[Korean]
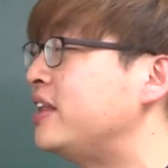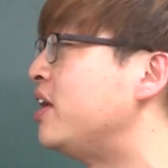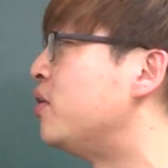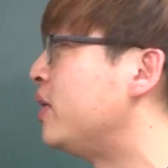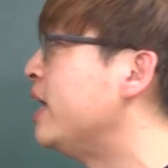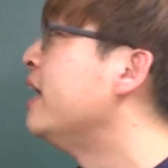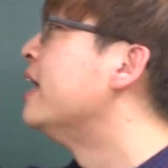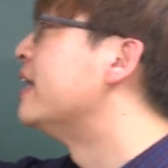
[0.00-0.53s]

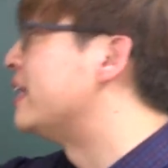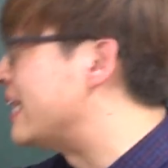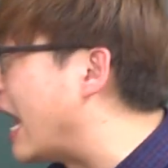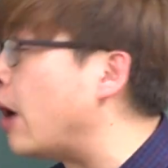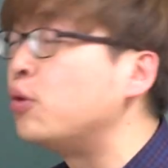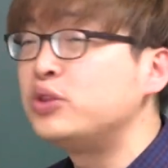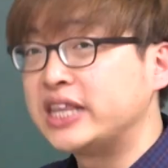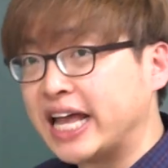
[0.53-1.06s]
내용이
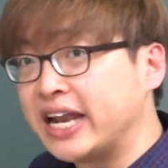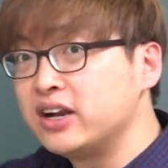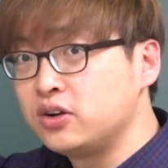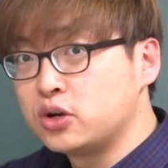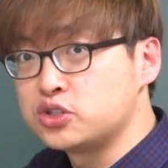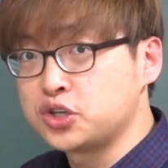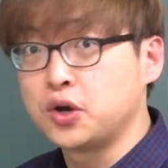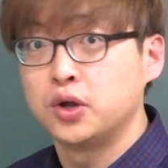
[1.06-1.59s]
나온다는
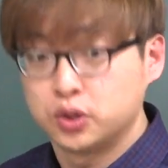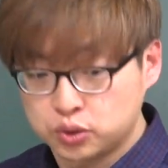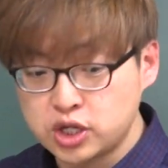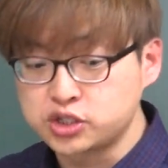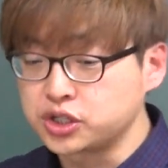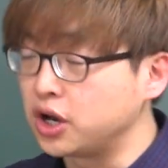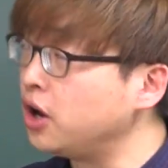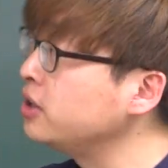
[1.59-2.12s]
거죠.
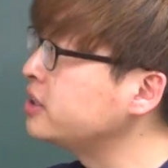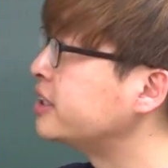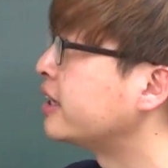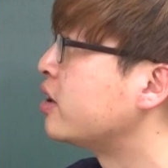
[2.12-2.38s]
되죠? 자,